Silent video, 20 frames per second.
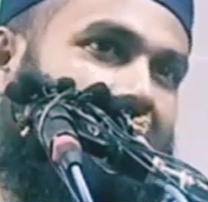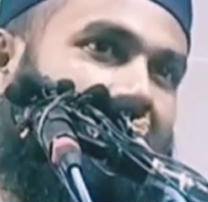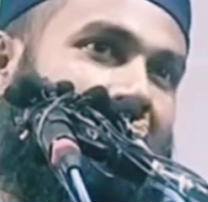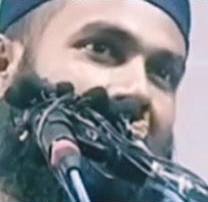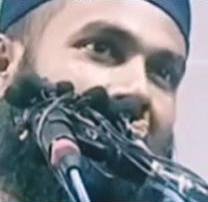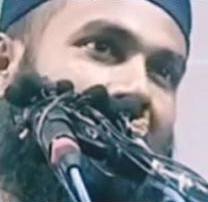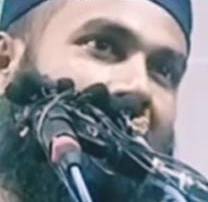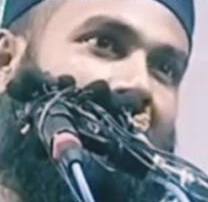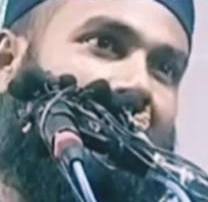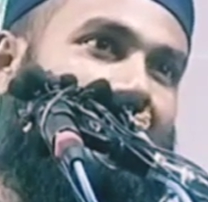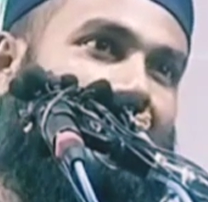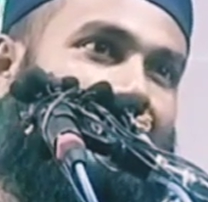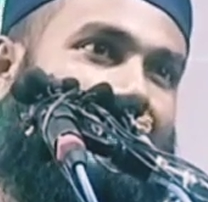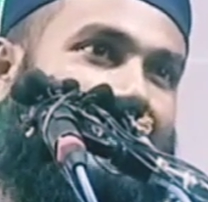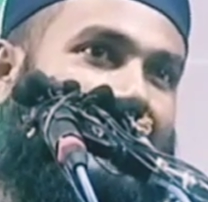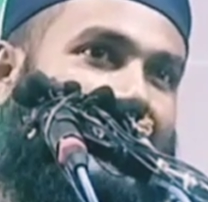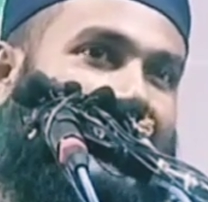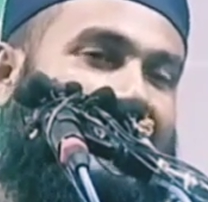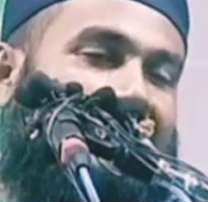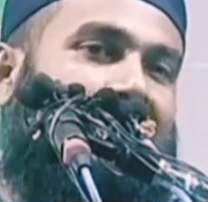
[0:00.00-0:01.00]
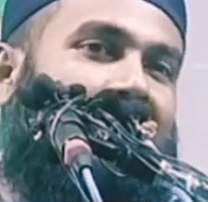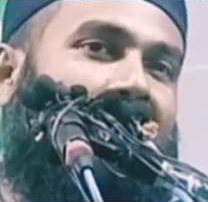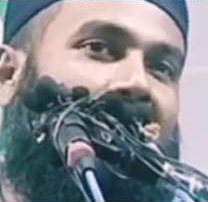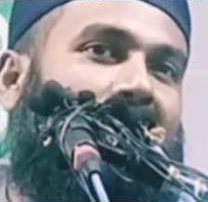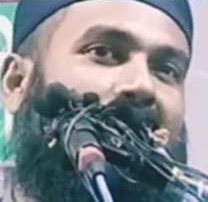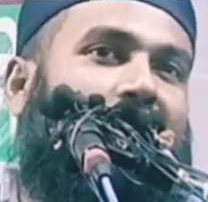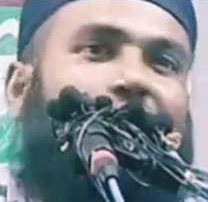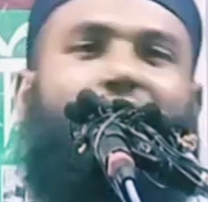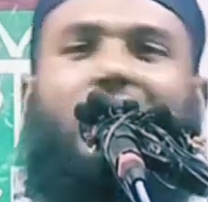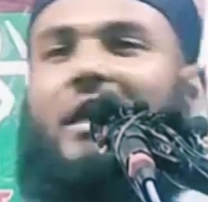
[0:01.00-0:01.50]
এই তো হাজি
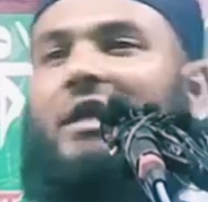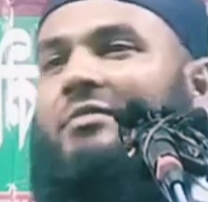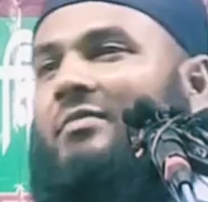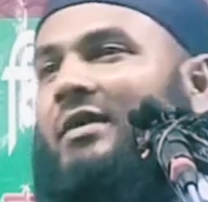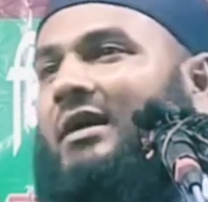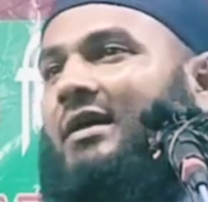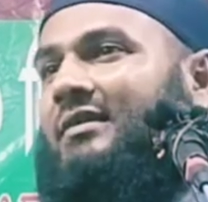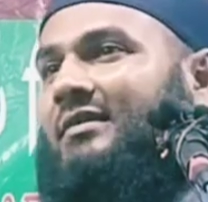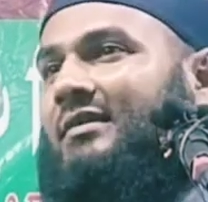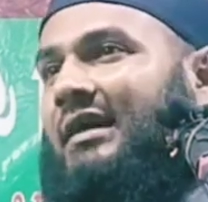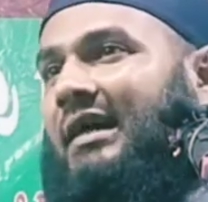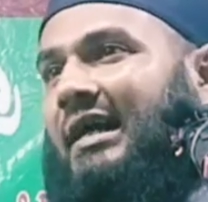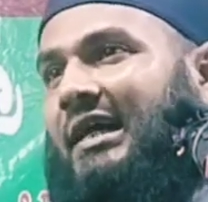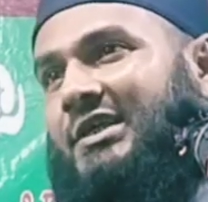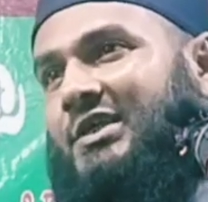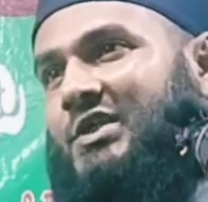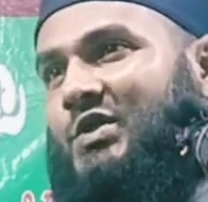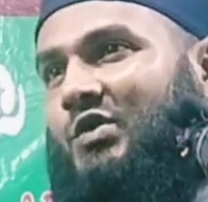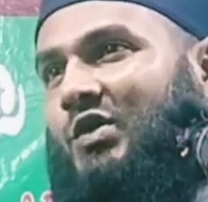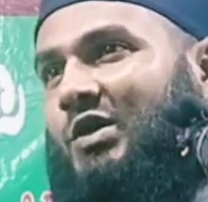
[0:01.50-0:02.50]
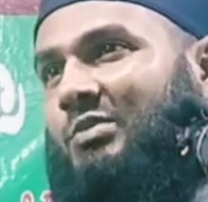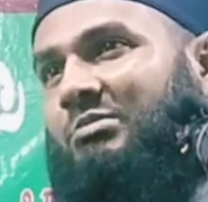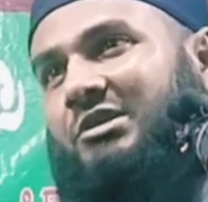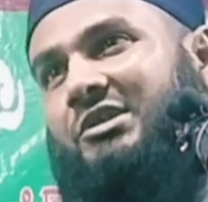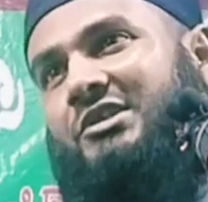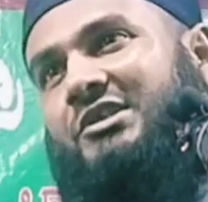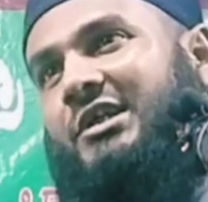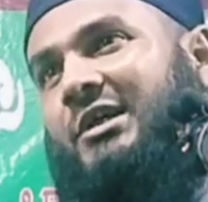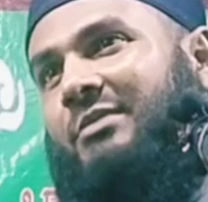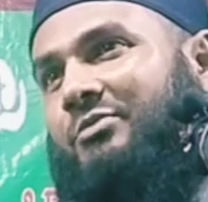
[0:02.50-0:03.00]
সুলাইমান হাই স্কুল
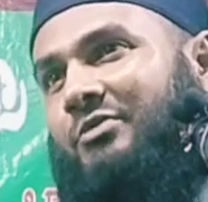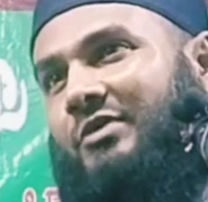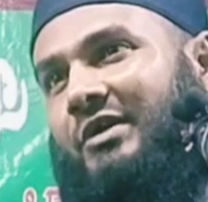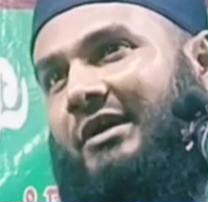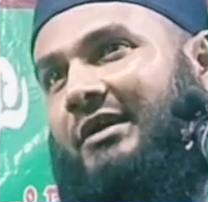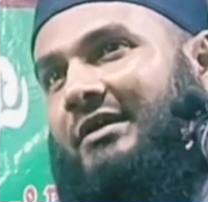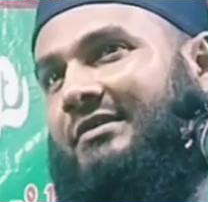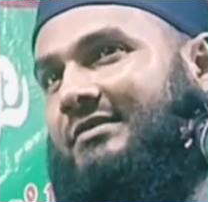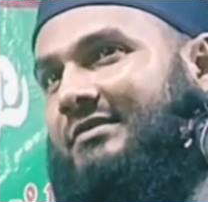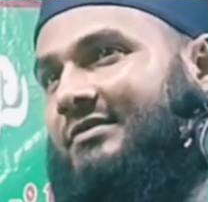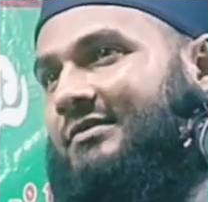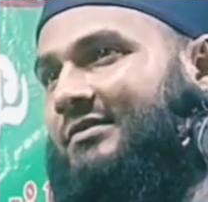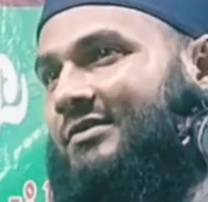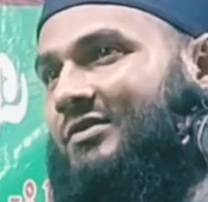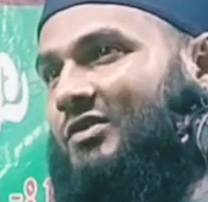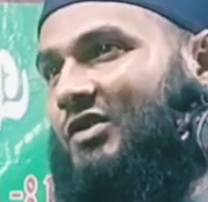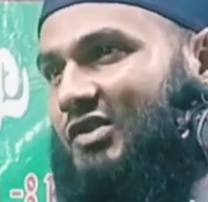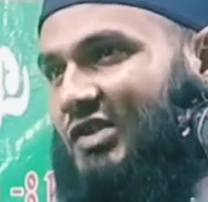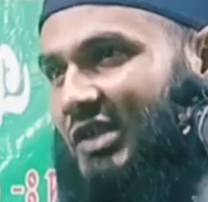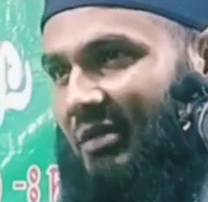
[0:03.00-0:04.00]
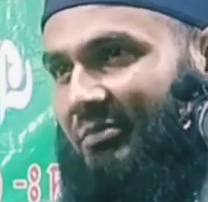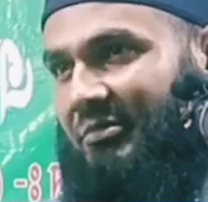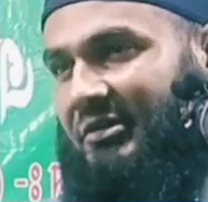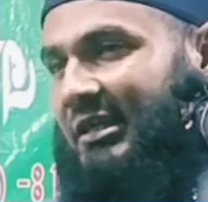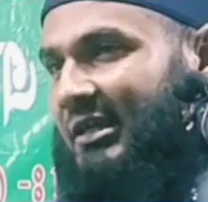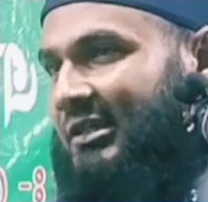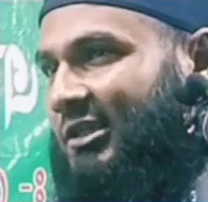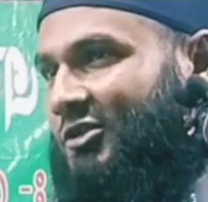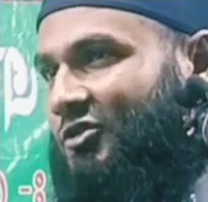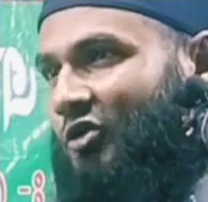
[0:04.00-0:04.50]
মির্জাপুরে সোশ্যাল
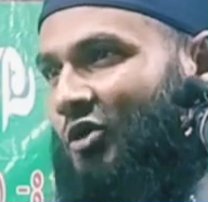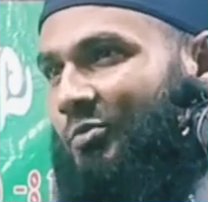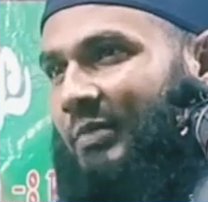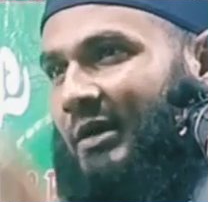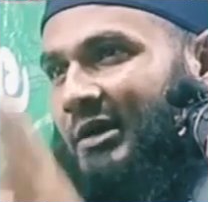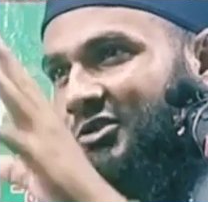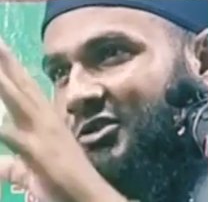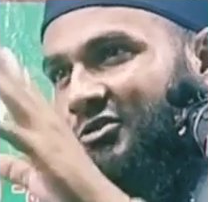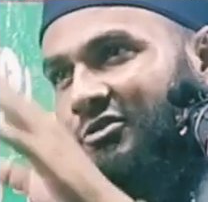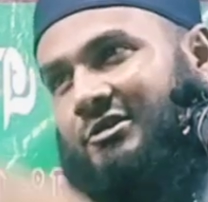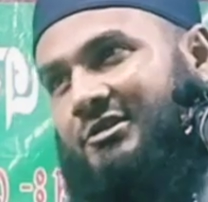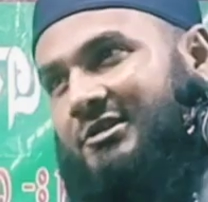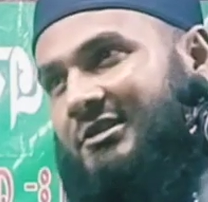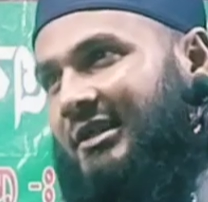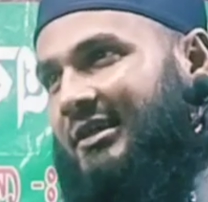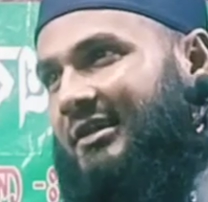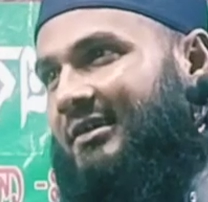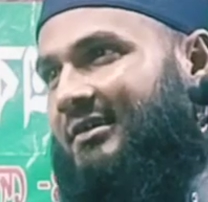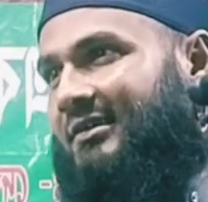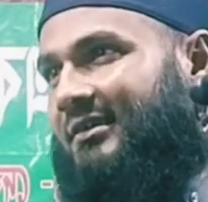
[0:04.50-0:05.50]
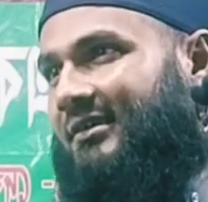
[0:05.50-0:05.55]
মিডিয়াতে তোলপাড় চলছে